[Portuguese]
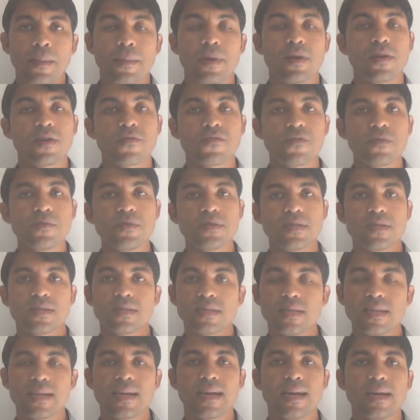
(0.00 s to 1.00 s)
Mas nós fomos
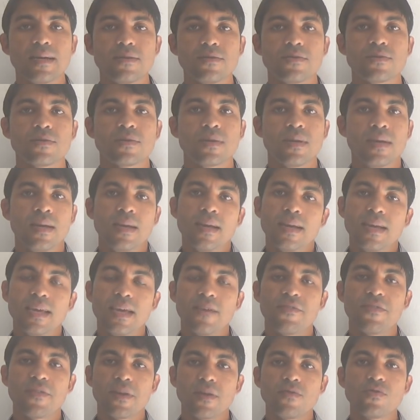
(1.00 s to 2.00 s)
ensinados
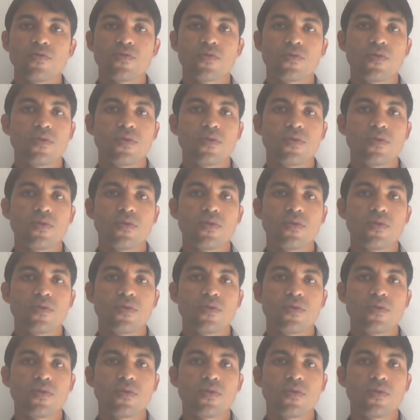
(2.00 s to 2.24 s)
que afinal de